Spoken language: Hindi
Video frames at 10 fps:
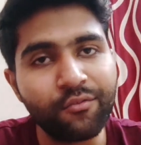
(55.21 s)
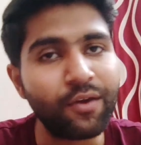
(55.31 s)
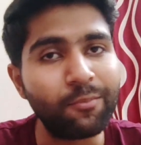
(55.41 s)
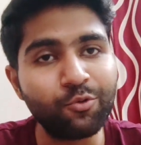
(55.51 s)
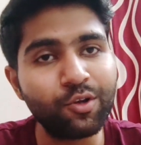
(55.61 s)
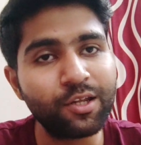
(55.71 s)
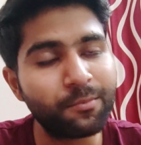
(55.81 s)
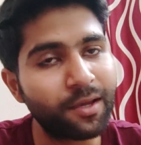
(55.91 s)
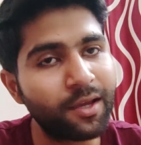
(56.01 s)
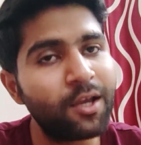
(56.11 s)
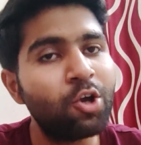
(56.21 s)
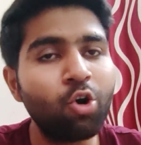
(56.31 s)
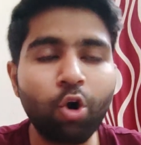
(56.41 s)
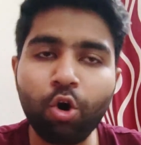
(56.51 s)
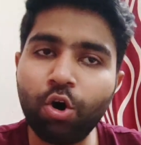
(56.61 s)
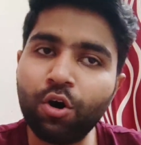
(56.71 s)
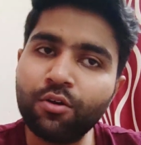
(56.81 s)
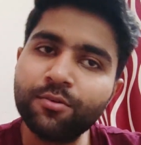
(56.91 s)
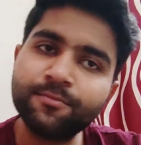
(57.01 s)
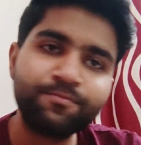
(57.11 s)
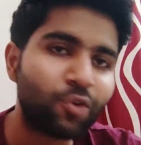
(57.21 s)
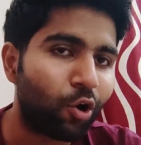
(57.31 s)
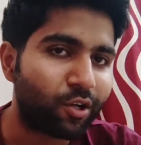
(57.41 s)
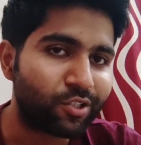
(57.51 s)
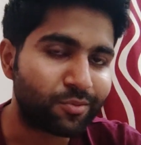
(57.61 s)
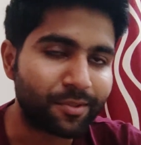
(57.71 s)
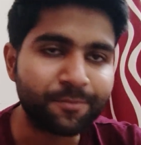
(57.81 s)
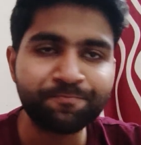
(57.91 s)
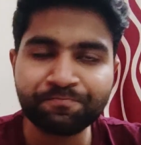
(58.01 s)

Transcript: फेबररी में और अगस्त में